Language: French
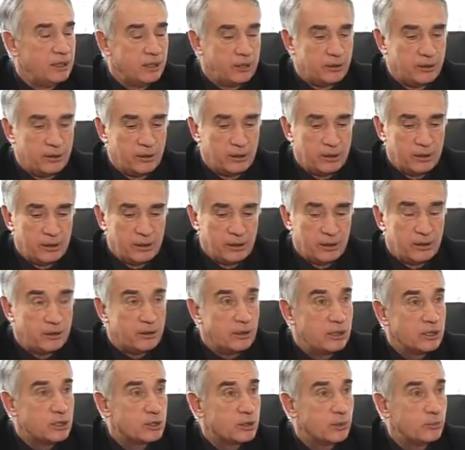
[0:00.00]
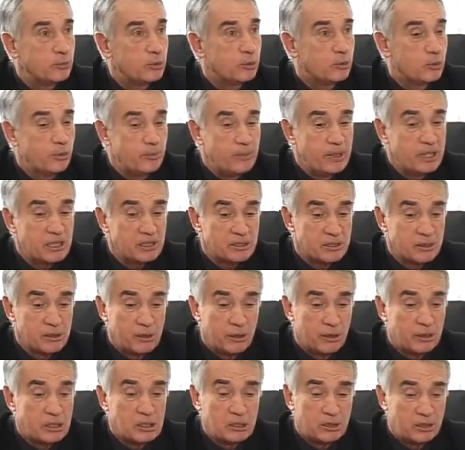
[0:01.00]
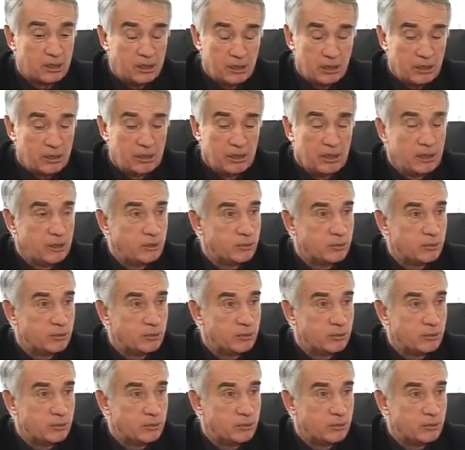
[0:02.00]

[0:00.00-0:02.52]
dans, dans, les chambres de commerce, et en réalité,